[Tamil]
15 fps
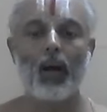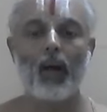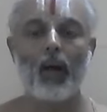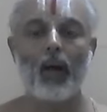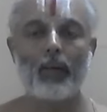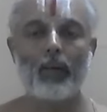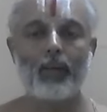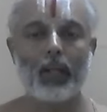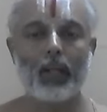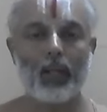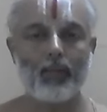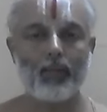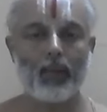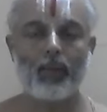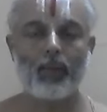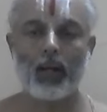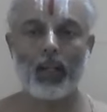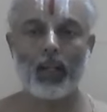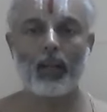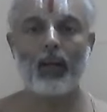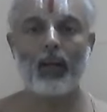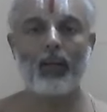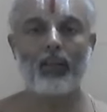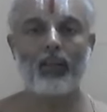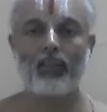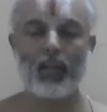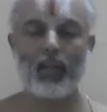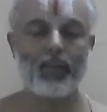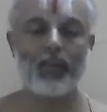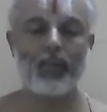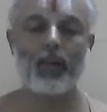அப்படிப்பட்ட எம்பெருமானை நான் விடவே